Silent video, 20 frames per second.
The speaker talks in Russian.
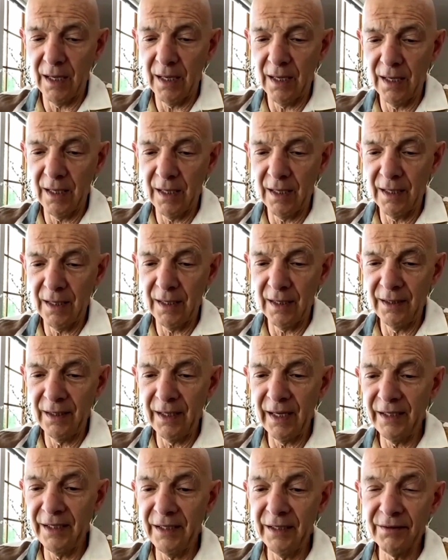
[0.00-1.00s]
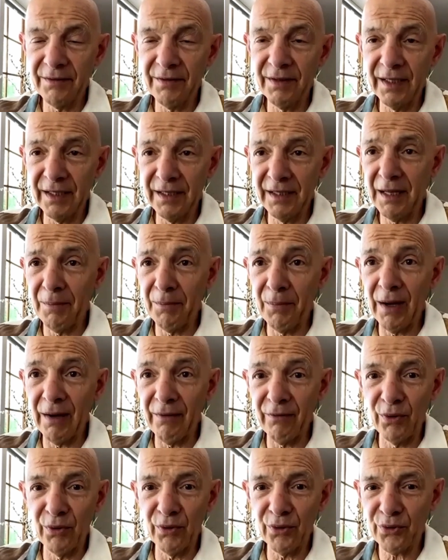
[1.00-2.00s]
а, я единственное
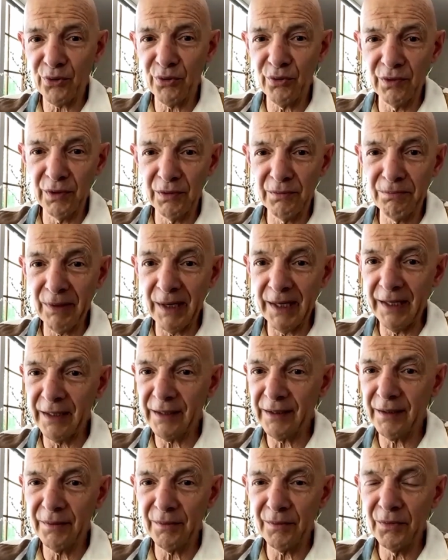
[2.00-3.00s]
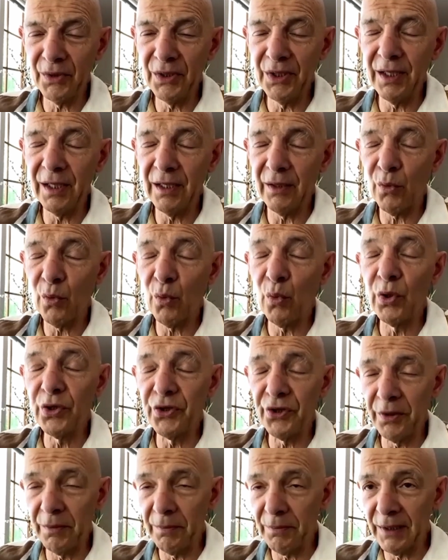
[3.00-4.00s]
добавлю, что вот проект мне
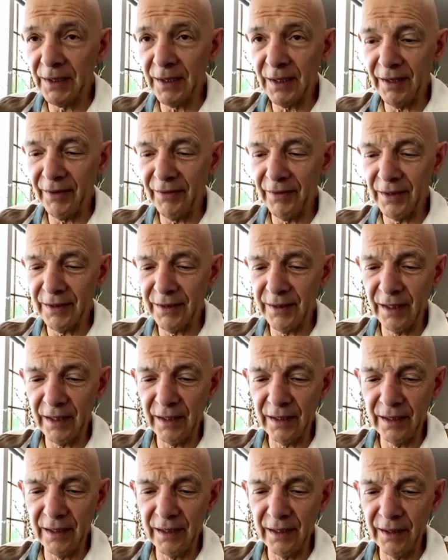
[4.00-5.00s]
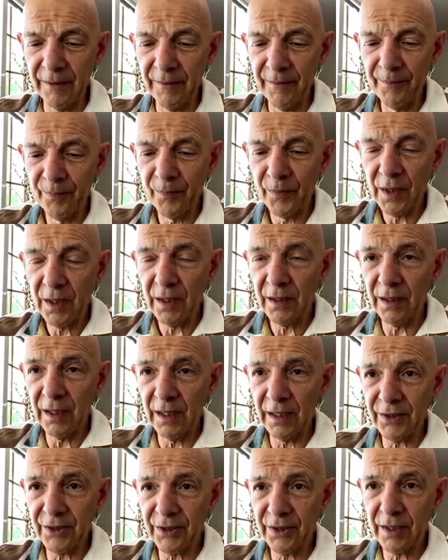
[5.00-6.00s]
очень понравился, и
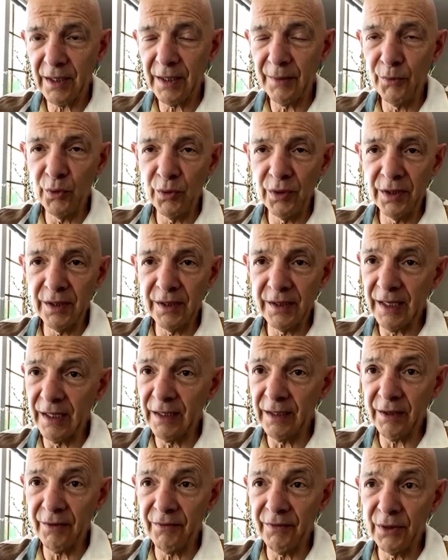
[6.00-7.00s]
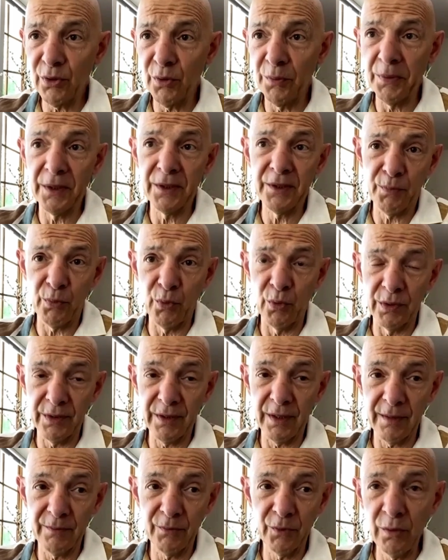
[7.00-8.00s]
наш комьюнити-центр выступил
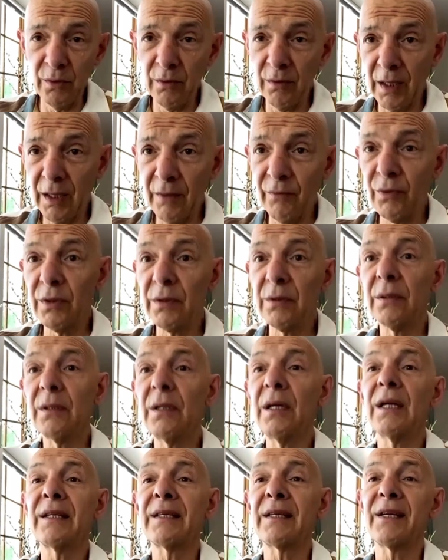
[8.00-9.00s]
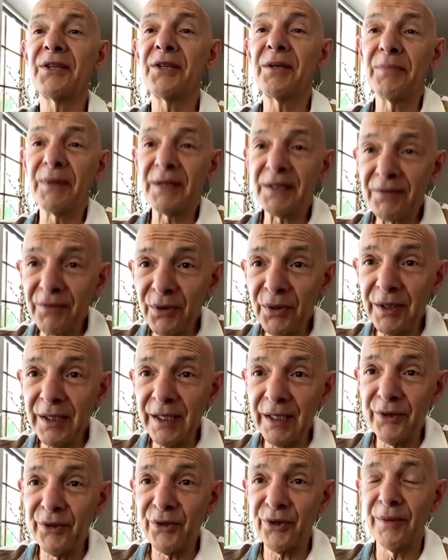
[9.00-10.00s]
спонсором. Ну, а вот ты расскажи про
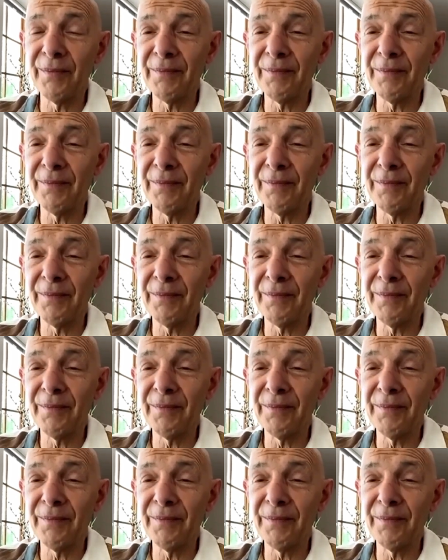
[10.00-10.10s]
свое детище.